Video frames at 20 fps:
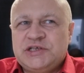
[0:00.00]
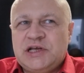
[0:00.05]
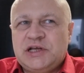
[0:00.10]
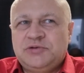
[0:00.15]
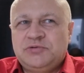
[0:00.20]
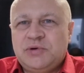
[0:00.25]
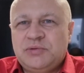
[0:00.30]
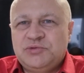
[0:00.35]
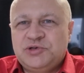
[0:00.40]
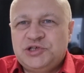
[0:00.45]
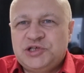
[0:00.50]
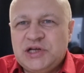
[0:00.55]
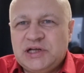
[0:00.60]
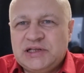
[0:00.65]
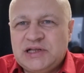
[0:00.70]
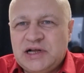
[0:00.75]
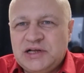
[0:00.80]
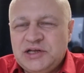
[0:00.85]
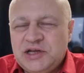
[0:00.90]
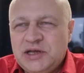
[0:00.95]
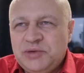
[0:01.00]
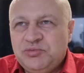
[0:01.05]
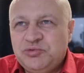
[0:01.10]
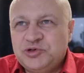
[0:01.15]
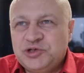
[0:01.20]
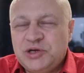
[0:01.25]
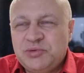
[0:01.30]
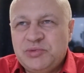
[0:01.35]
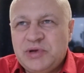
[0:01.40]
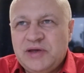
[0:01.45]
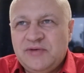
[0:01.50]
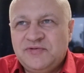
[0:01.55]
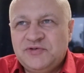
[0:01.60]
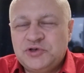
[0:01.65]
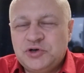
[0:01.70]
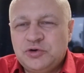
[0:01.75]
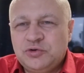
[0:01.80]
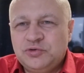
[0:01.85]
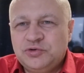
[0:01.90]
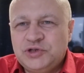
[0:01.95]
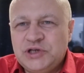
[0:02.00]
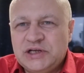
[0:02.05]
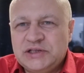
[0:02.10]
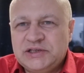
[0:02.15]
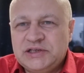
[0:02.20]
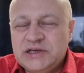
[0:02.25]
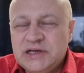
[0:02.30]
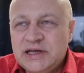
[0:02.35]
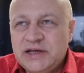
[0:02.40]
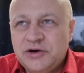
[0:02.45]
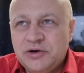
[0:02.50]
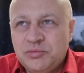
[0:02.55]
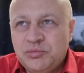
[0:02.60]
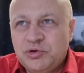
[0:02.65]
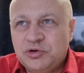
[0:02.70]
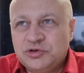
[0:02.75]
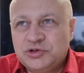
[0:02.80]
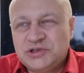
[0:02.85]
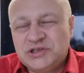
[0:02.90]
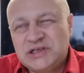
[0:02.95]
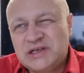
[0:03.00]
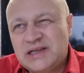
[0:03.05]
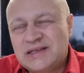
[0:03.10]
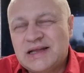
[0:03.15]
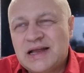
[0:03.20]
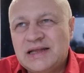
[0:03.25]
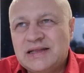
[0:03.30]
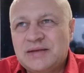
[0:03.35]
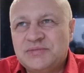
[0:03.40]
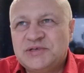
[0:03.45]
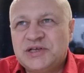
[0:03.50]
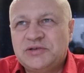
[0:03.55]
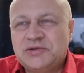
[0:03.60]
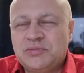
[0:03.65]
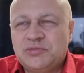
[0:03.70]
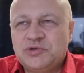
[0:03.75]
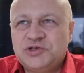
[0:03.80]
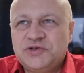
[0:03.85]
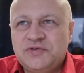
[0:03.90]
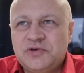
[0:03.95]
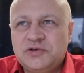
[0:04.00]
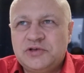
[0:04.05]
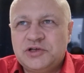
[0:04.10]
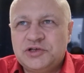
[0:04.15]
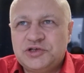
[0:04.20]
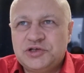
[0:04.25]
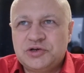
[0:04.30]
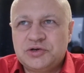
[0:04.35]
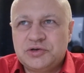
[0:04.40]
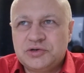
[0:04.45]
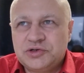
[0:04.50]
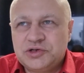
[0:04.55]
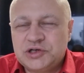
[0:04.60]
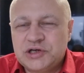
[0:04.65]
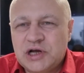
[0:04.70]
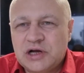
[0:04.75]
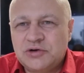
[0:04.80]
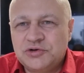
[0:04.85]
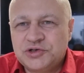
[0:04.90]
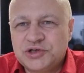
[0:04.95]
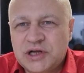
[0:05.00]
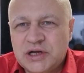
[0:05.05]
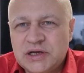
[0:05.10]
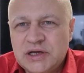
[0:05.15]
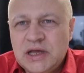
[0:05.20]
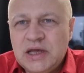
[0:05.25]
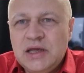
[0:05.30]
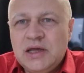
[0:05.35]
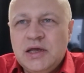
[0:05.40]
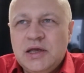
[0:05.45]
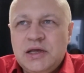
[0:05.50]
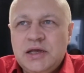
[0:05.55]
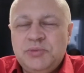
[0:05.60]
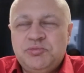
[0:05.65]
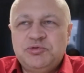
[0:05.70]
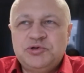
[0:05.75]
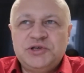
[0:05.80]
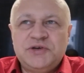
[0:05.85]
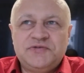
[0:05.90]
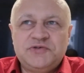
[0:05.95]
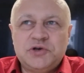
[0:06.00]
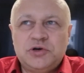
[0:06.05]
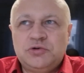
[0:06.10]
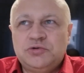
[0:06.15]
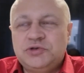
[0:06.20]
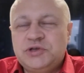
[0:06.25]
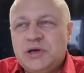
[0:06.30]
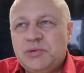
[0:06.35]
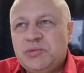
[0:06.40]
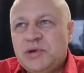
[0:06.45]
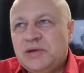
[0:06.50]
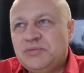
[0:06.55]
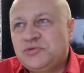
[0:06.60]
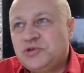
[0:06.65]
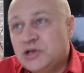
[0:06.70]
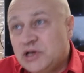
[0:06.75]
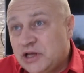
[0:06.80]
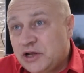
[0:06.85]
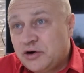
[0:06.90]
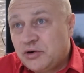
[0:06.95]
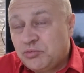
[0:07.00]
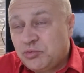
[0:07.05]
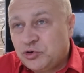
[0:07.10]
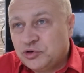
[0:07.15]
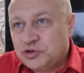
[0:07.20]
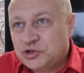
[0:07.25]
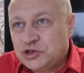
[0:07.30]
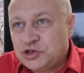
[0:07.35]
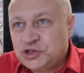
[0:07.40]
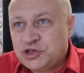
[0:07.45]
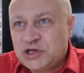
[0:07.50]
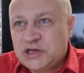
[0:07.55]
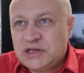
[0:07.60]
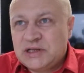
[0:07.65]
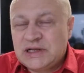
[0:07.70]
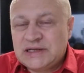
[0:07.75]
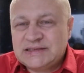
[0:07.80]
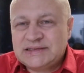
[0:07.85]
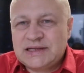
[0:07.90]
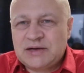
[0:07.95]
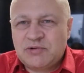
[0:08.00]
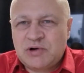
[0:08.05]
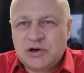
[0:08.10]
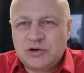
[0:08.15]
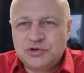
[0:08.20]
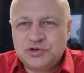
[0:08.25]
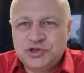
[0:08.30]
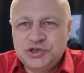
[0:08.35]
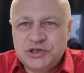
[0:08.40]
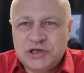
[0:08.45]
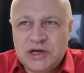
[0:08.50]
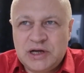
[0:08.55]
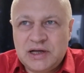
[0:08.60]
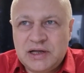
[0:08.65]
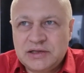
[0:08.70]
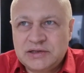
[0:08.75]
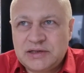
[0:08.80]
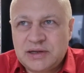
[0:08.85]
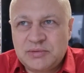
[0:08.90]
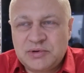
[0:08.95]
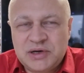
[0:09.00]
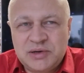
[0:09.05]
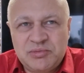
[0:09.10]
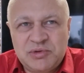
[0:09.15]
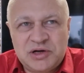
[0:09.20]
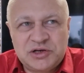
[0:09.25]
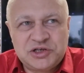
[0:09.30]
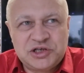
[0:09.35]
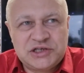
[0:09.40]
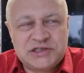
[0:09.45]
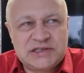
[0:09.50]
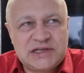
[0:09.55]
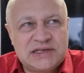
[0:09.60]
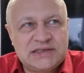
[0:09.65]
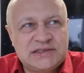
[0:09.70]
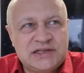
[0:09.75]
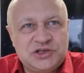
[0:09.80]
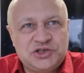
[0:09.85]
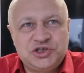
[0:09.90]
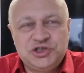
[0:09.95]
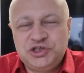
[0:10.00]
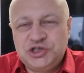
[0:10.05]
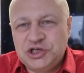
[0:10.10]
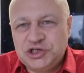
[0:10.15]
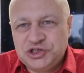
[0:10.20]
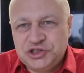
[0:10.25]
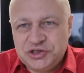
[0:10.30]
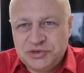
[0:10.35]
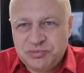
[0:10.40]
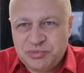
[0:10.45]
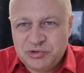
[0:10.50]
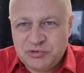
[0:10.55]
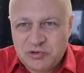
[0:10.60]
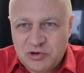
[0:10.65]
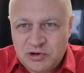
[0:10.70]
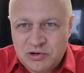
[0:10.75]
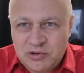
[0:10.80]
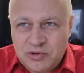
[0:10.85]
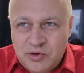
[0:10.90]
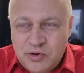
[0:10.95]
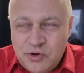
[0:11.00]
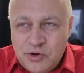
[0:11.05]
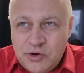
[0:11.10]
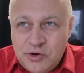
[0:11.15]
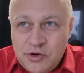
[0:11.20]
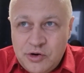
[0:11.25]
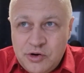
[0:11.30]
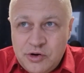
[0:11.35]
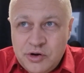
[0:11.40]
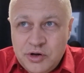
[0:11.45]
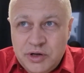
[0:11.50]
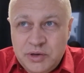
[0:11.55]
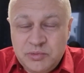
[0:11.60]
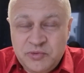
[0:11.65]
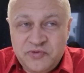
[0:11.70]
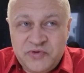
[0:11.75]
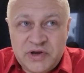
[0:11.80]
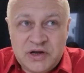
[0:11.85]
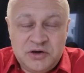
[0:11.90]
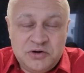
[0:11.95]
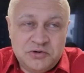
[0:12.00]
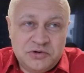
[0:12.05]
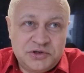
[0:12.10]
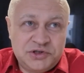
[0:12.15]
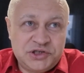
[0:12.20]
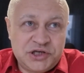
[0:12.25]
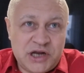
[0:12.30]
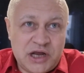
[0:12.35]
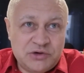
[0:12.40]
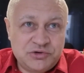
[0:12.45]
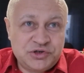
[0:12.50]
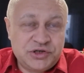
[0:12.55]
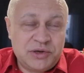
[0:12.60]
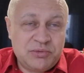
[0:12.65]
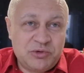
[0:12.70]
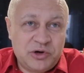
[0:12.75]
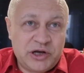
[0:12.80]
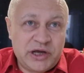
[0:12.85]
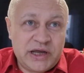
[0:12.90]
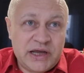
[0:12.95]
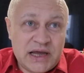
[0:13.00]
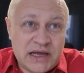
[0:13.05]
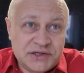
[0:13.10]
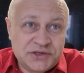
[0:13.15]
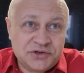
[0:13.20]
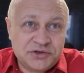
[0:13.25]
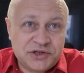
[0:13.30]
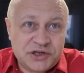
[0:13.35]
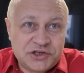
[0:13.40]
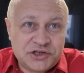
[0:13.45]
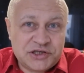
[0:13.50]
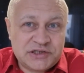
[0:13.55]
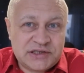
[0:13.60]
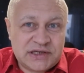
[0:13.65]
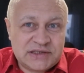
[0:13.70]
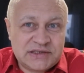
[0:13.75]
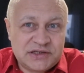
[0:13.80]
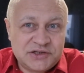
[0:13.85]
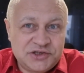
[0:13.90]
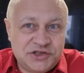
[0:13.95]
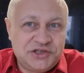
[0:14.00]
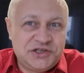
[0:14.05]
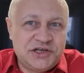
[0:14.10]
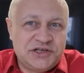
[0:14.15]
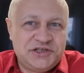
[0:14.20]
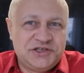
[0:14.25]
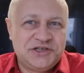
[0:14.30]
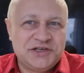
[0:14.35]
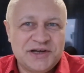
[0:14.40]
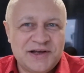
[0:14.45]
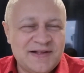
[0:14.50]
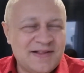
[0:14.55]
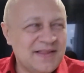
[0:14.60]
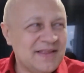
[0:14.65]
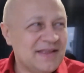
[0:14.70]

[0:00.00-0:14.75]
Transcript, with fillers: zjadłem śniadanie i później miałem w ciągu dnia tyle roboty. Śniadanie tam zjadłem o 9 czy, czy jakoś tak i później w ciągu dnia miałem tyle roboty, że nastała godzina tam chyba 16.30 było. I mówię, kurczę, ja już nie mogę jeść o tej 16.30.